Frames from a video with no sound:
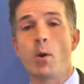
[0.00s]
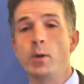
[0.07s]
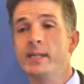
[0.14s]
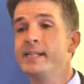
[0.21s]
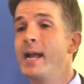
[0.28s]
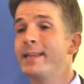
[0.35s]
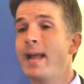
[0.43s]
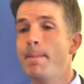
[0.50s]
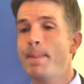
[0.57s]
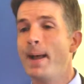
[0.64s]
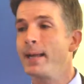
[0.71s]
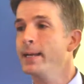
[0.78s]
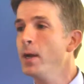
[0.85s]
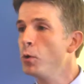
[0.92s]
On les entend
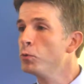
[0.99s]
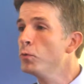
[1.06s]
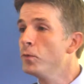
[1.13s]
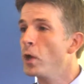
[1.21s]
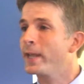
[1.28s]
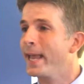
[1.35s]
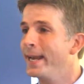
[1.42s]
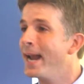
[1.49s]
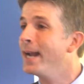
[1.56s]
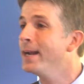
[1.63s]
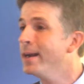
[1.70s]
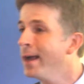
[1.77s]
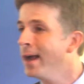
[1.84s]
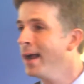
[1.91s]
parler, on ouvre le canal
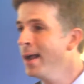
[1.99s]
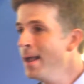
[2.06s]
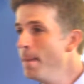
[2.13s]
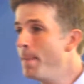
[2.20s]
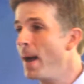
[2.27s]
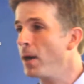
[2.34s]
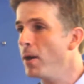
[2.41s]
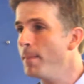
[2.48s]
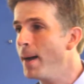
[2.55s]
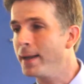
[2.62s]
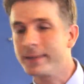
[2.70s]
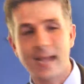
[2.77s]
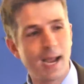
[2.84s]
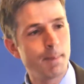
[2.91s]
euh,
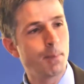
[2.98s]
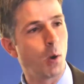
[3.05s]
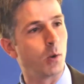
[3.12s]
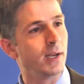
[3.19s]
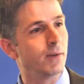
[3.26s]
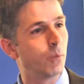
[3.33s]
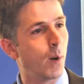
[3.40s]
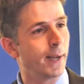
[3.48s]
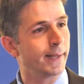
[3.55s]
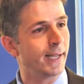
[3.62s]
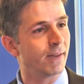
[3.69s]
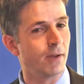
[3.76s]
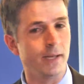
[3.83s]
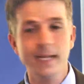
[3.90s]
parlementaire, puis on les voit
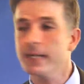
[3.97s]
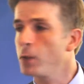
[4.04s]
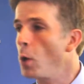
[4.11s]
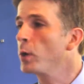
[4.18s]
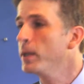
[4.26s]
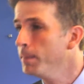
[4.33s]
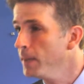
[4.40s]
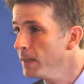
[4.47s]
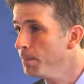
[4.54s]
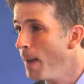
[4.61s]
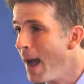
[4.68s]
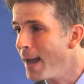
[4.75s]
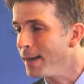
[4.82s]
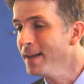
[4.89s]
intervenir, donc ils
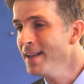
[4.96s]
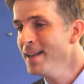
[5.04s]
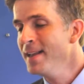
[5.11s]
parlent.